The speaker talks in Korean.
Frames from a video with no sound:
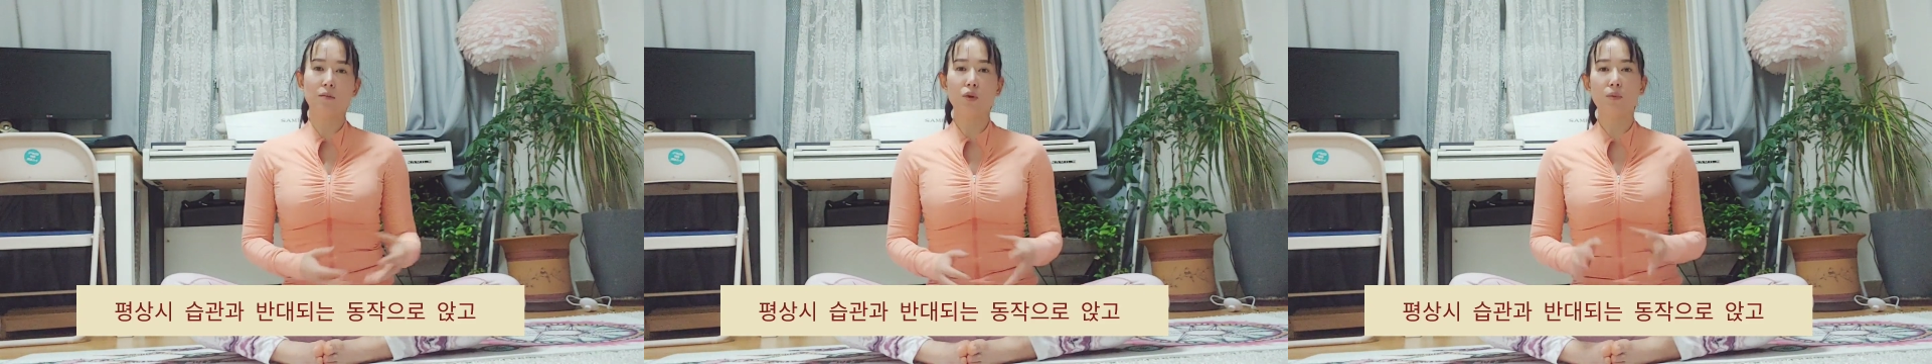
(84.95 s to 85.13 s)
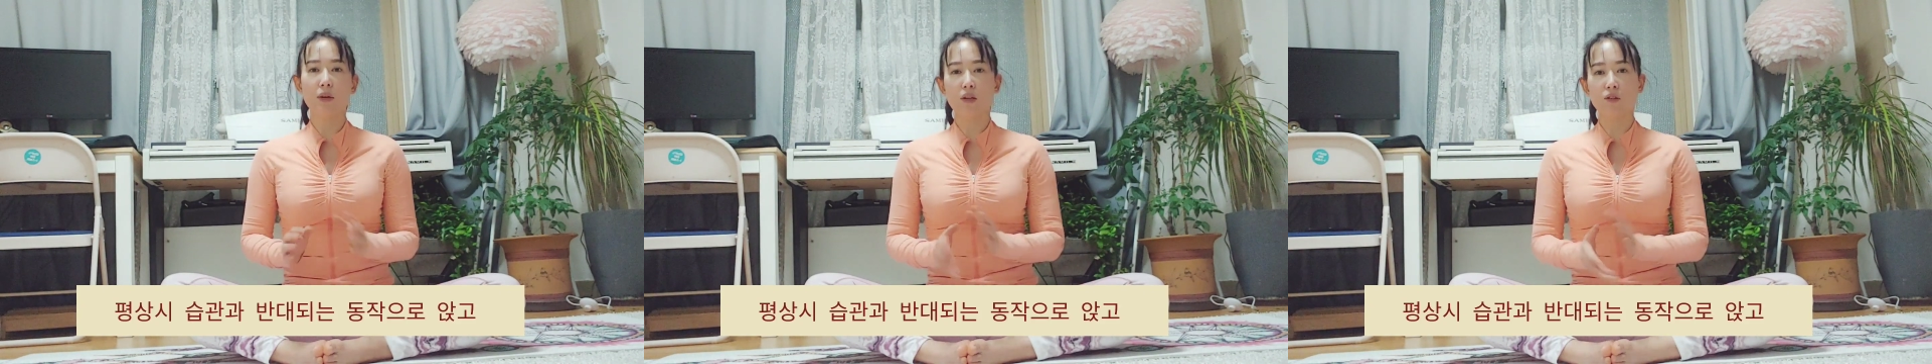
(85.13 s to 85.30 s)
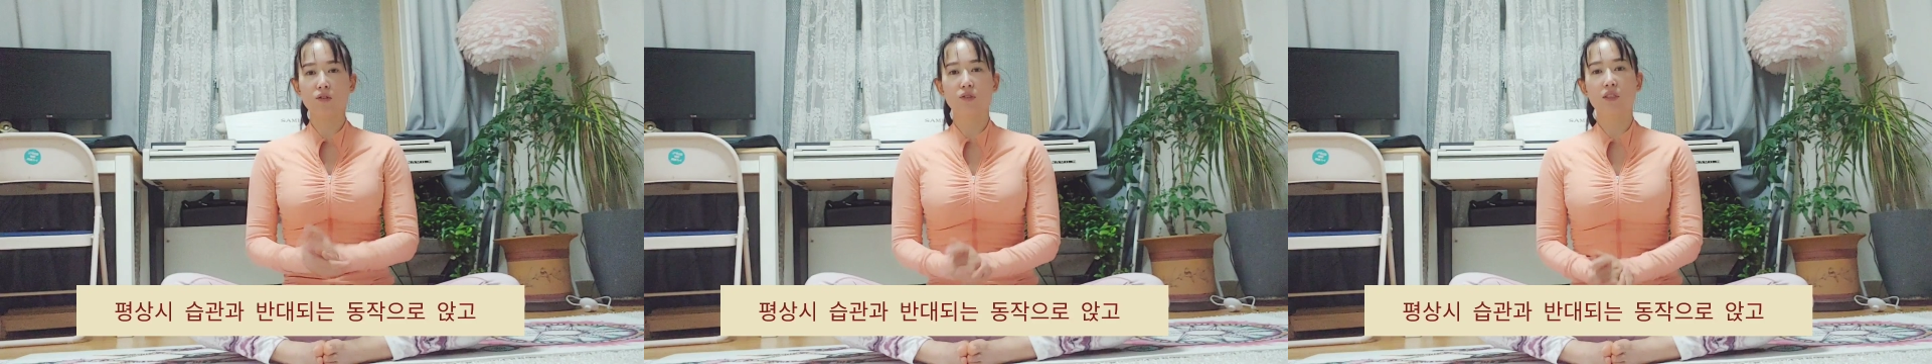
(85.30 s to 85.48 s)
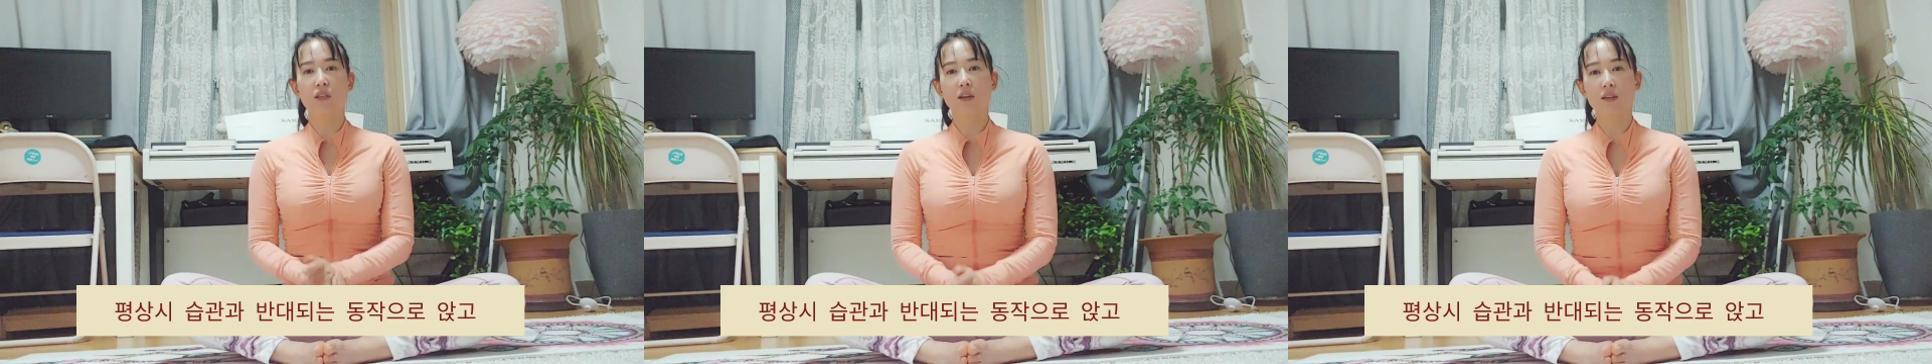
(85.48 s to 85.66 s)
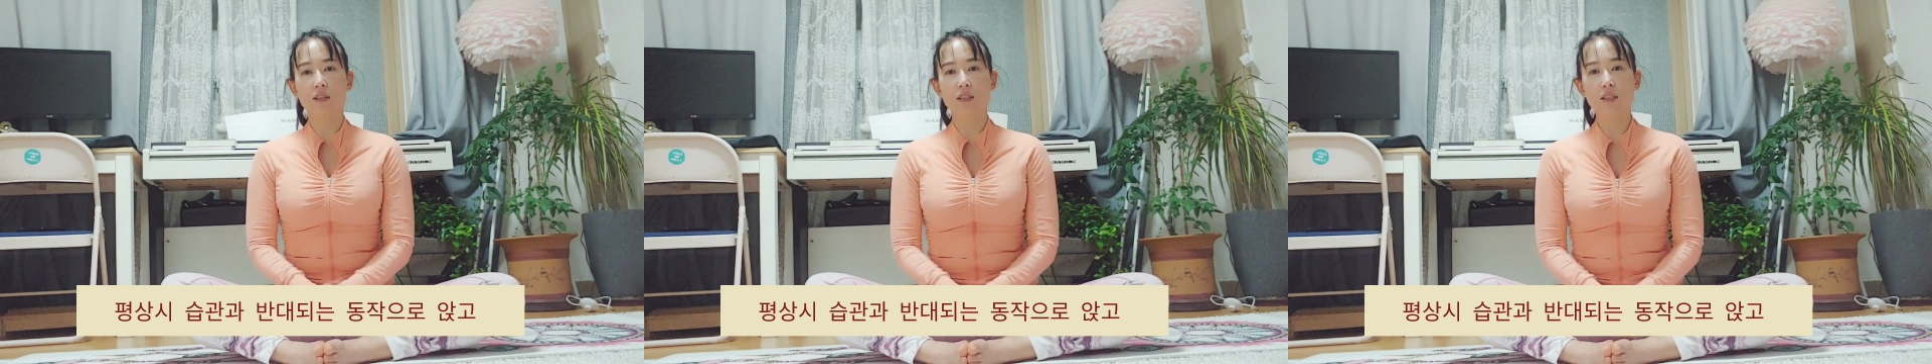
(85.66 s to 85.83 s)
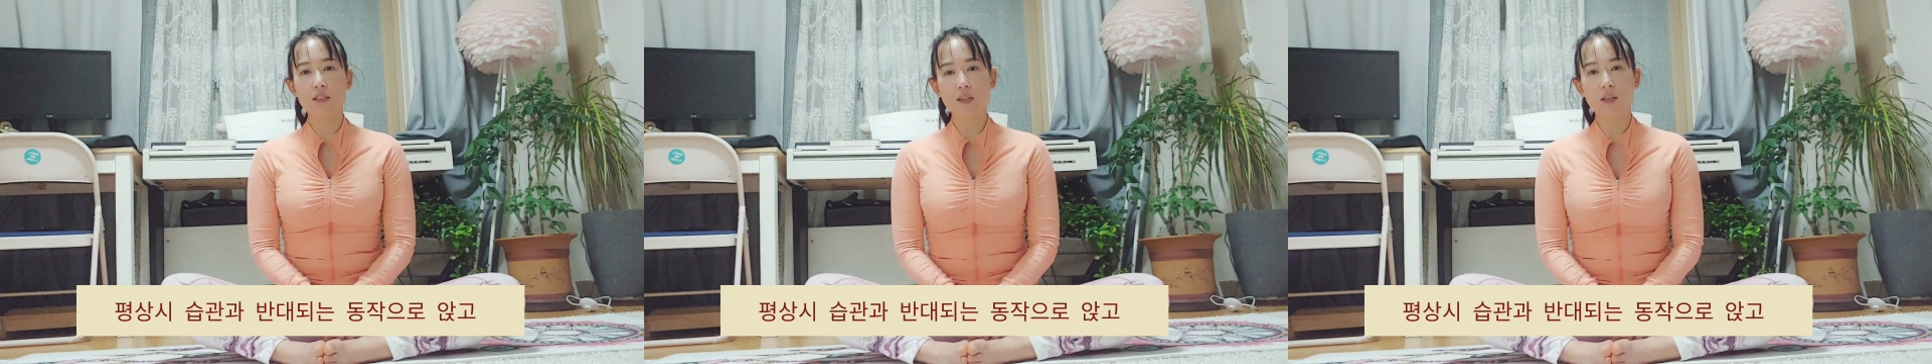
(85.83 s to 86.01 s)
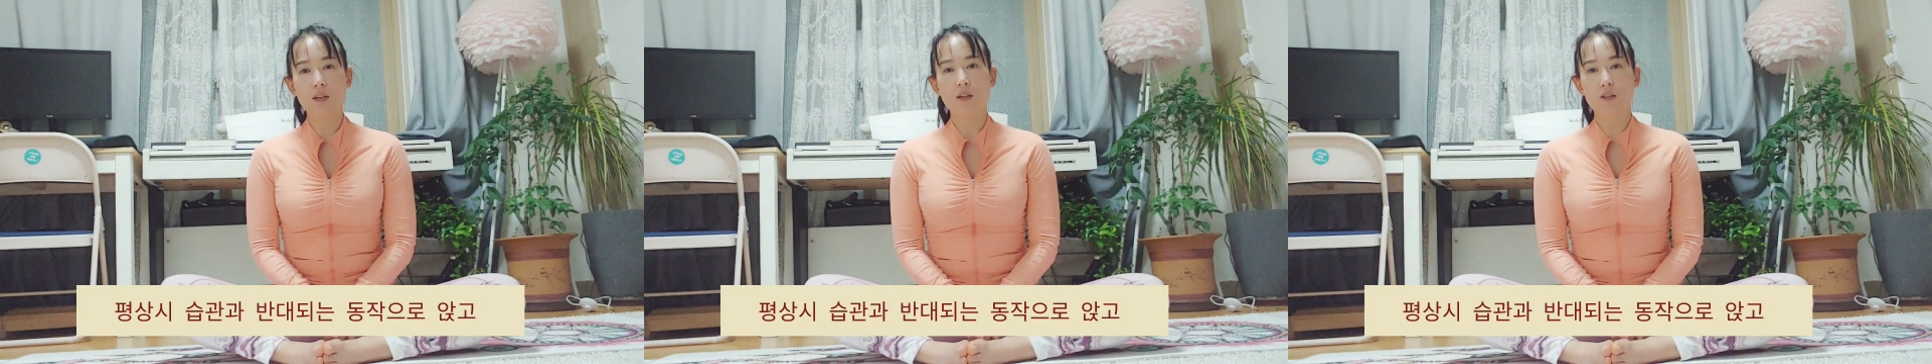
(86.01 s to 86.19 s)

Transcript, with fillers: 몸의 균형을